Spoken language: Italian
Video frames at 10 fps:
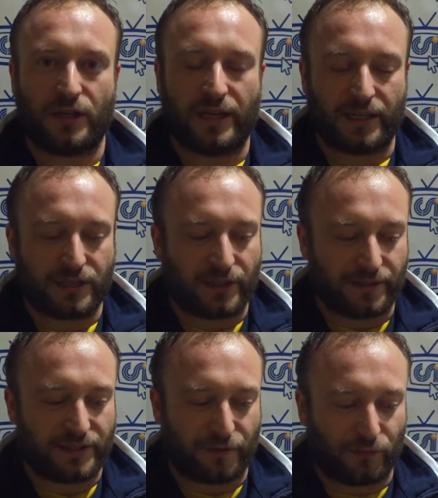
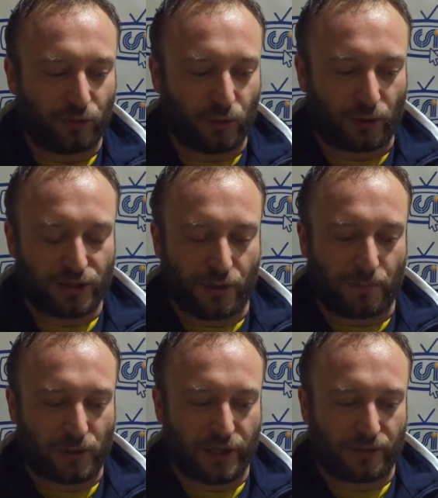C'è, futuro, sì, è un
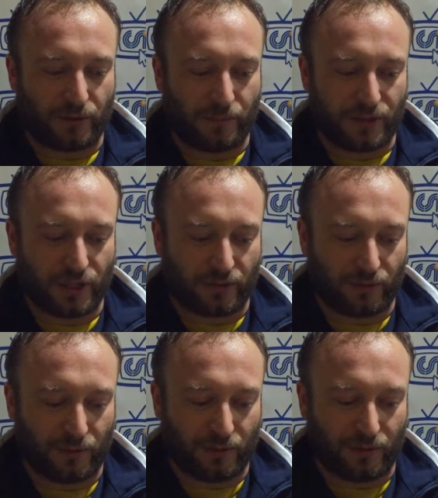progetto
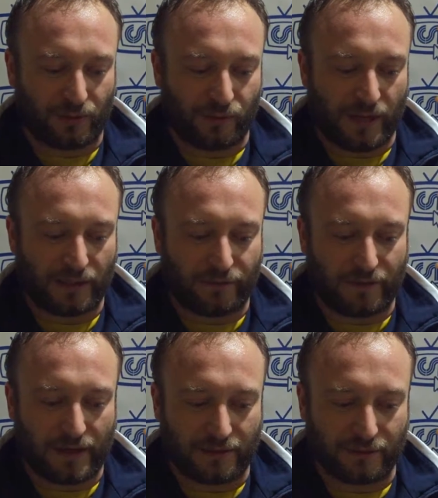cominciato due anni
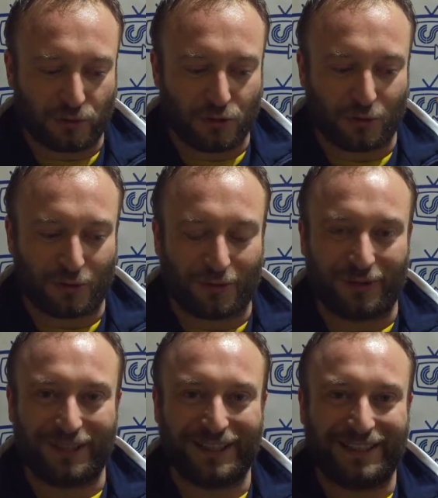fa, io
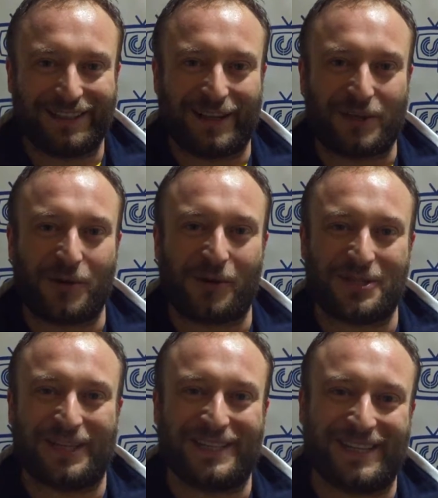sono la
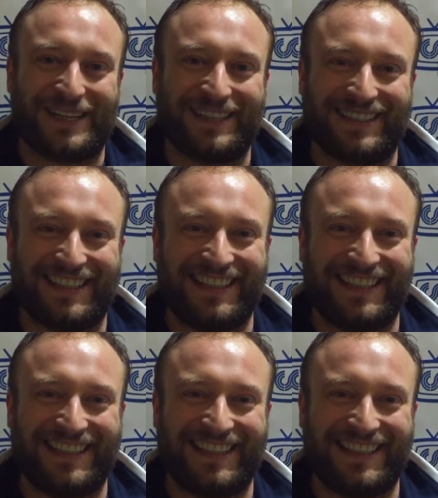chioccia che cerca di,